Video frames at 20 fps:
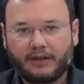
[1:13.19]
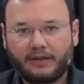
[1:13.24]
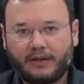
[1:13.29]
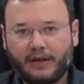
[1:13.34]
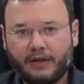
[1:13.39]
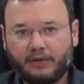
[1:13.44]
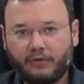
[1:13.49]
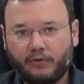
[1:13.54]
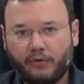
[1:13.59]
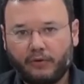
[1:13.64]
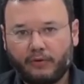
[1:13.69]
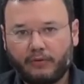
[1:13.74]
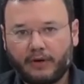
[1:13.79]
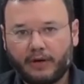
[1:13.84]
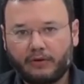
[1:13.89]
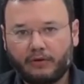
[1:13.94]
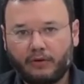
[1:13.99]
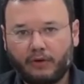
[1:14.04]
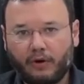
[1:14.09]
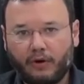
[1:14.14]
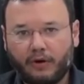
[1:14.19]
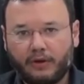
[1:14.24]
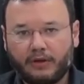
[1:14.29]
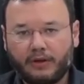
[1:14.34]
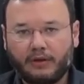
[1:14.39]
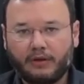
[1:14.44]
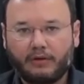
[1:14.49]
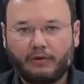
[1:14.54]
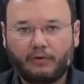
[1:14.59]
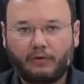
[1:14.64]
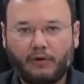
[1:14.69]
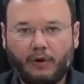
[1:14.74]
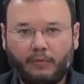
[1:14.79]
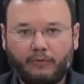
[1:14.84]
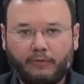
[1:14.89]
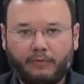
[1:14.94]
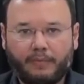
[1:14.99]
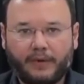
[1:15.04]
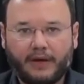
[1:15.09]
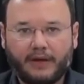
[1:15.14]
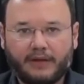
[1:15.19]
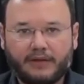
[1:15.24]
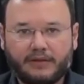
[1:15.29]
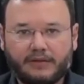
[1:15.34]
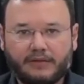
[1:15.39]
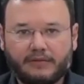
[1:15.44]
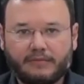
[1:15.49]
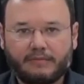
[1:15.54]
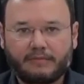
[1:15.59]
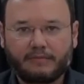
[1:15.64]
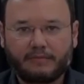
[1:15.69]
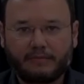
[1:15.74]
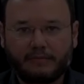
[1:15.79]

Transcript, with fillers: tanto no Rio Grande do Norte como no país.